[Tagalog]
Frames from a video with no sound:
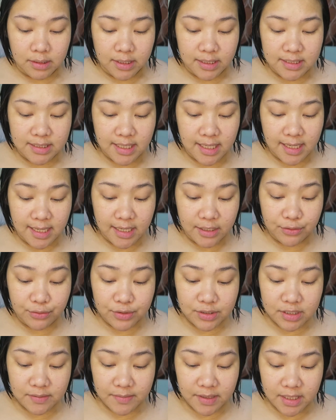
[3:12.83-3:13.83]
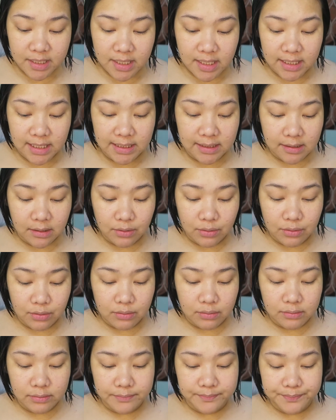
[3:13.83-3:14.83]
Kasi, dun sa mga nakita
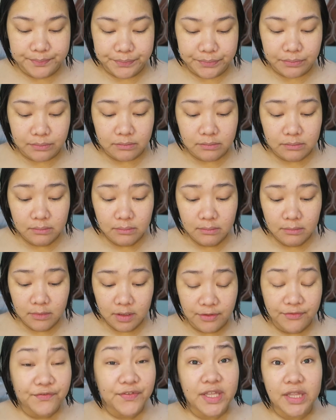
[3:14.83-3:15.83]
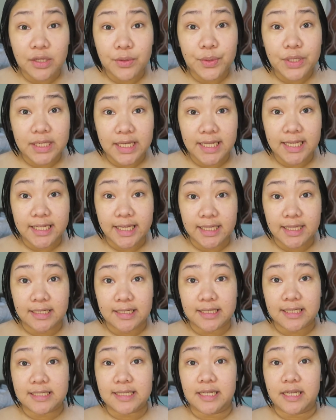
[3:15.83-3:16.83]
kong video, naglalagay
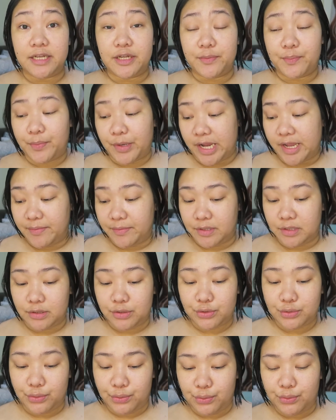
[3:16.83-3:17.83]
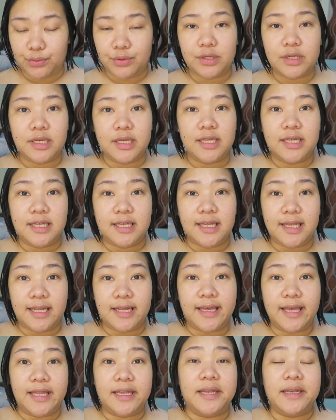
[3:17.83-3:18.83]
talaga sila ng primer. So,
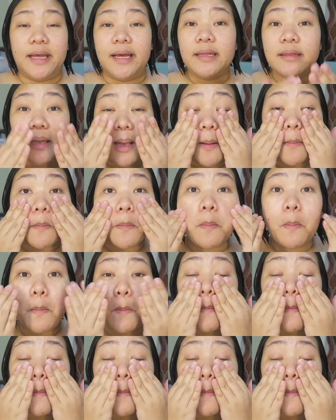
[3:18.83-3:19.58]
ilagay na natin.